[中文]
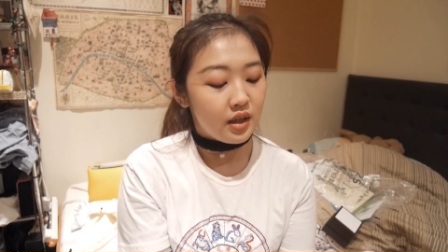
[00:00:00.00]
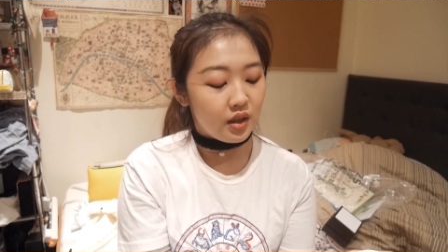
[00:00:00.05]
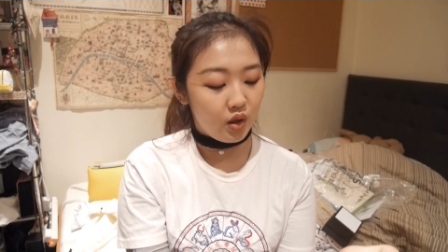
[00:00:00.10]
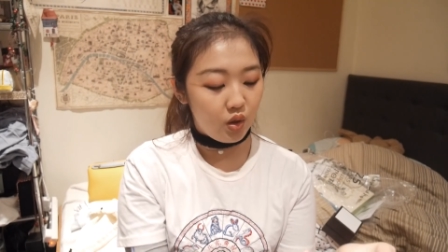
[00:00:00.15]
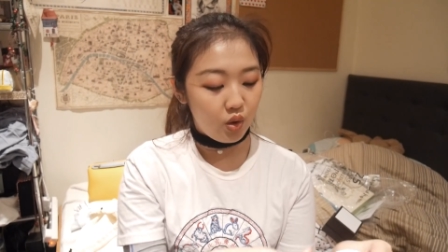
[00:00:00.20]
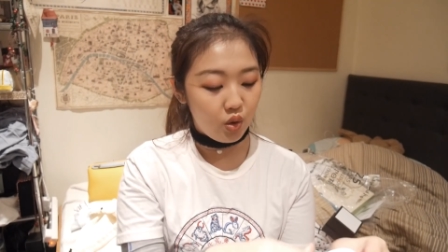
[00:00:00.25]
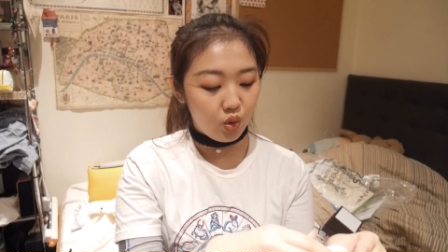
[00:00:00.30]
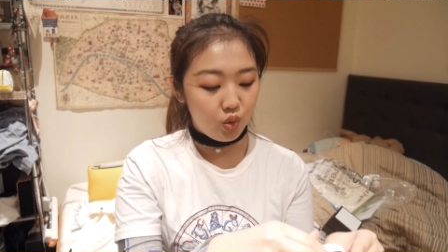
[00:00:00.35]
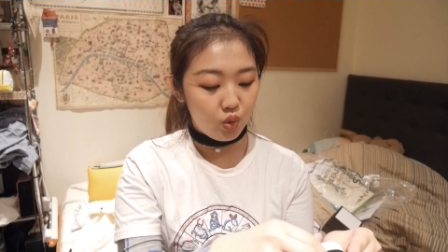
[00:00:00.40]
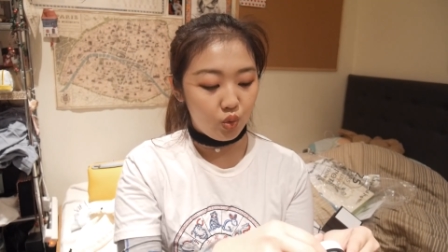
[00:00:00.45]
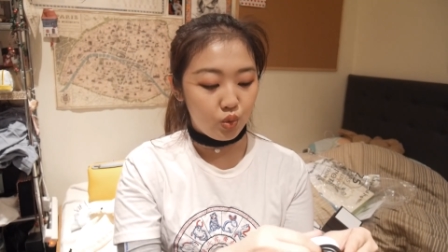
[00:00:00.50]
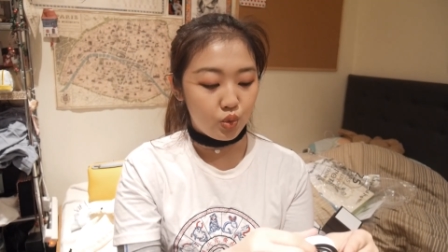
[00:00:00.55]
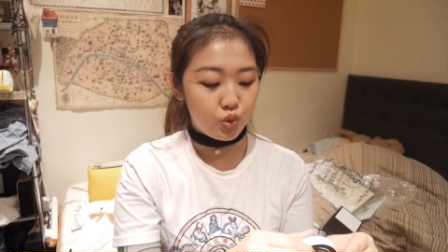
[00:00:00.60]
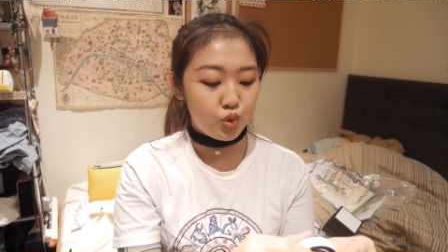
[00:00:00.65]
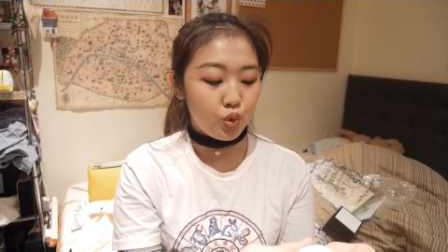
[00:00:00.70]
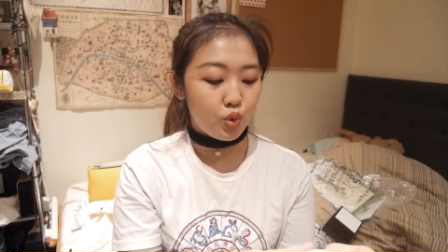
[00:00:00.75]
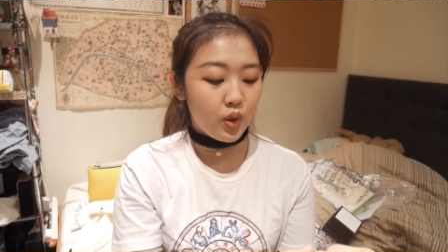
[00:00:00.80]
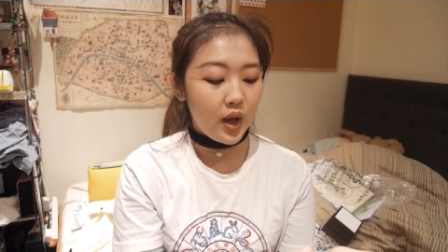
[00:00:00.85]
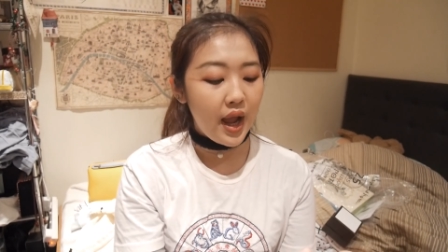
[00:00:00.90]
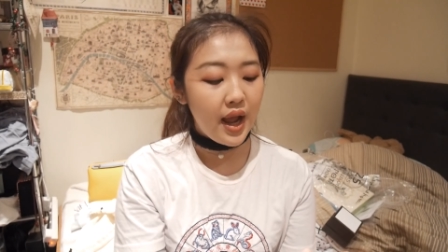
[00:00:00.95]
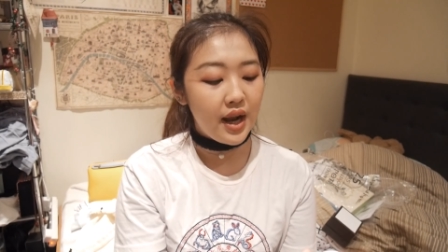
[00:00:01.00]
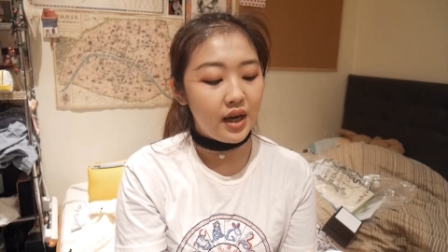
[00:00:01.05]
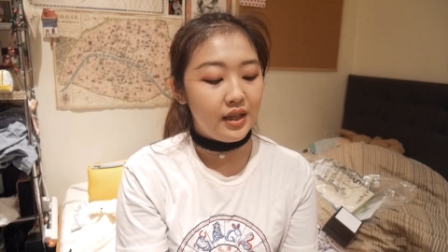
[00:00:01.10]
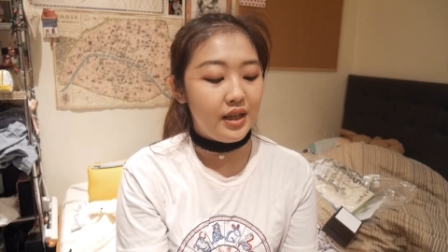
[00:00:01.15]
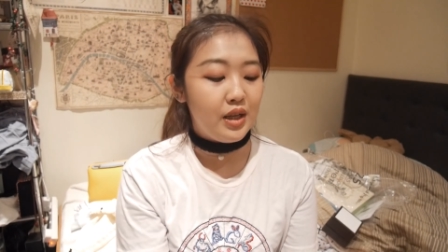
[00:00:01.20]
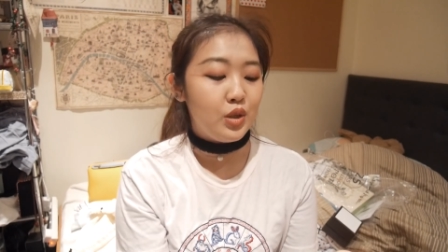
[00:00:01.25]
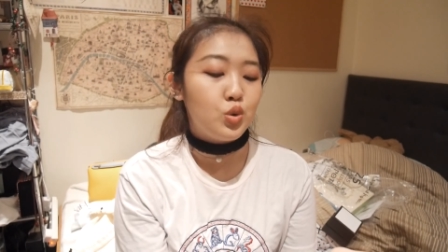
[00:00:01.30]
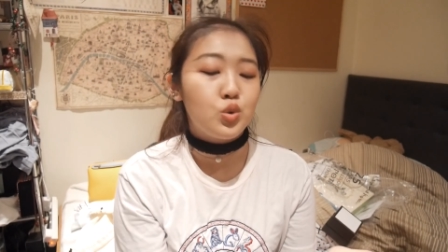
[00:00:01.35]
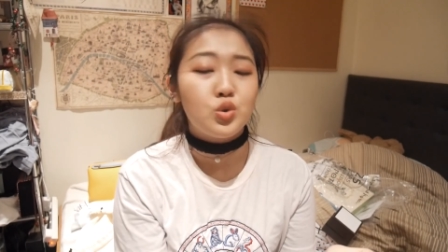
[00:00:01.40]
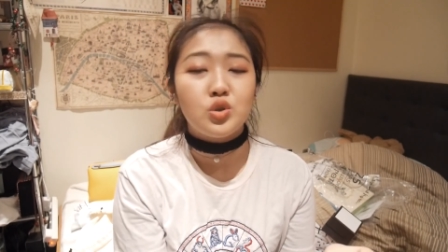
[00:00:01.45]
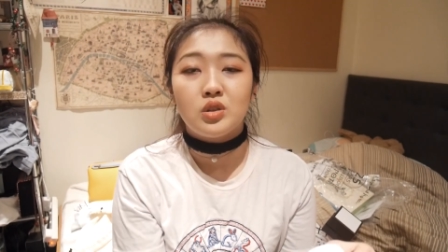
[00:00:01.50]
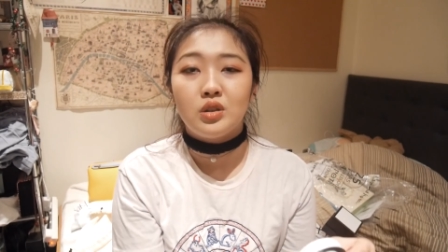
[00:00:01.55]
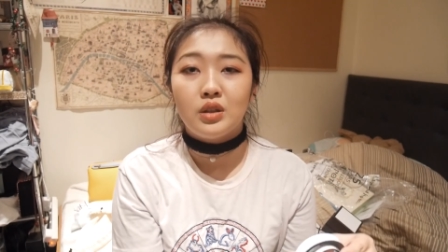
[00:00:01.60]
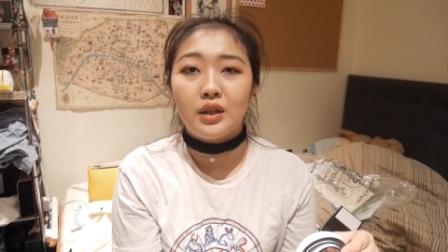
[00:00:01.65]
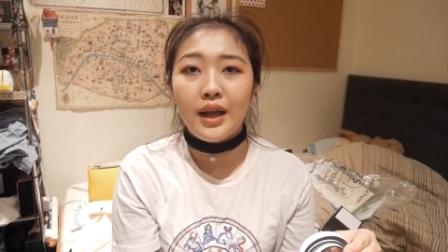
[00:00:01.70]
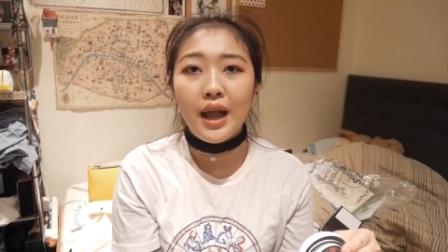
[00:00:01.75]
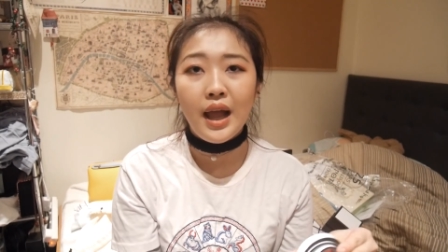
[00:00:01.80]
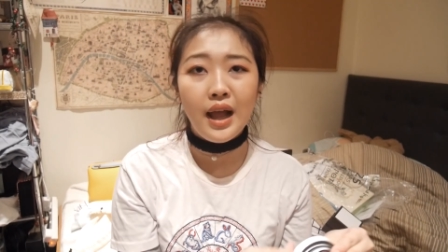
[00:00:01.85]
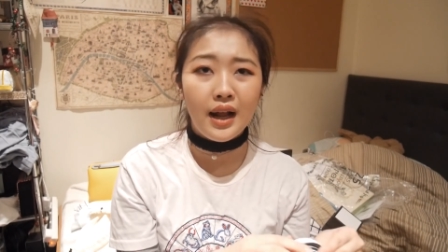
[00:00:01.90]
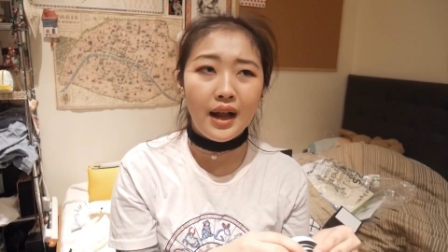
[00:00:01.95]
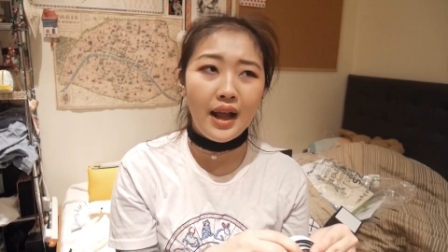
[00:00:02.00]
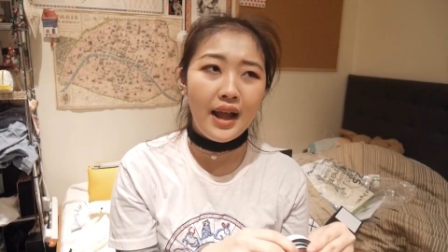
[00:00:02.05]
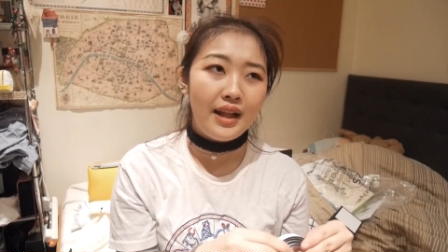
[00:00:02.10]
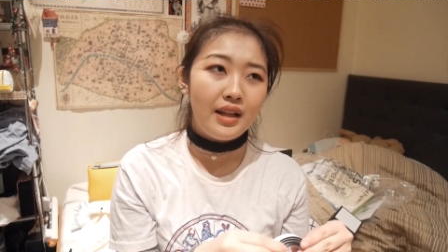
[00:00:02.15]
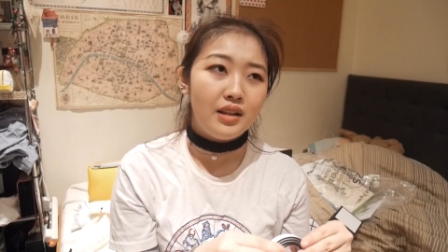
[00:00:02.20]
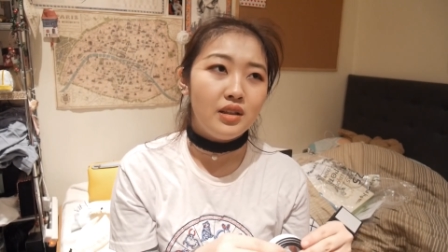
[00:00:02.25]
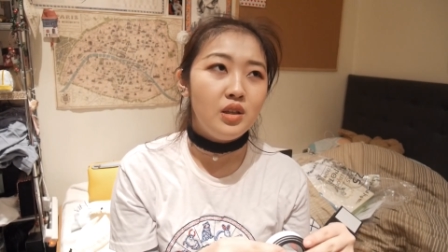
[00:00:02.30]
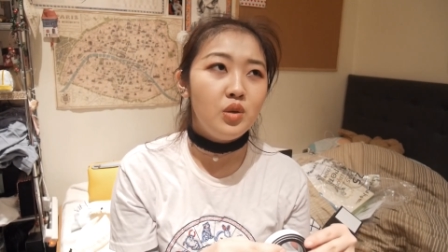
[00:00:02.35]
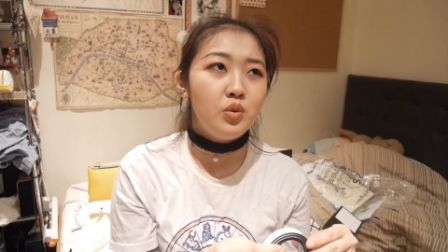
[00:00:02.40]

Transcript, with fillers: 然后就看了也就只能看看，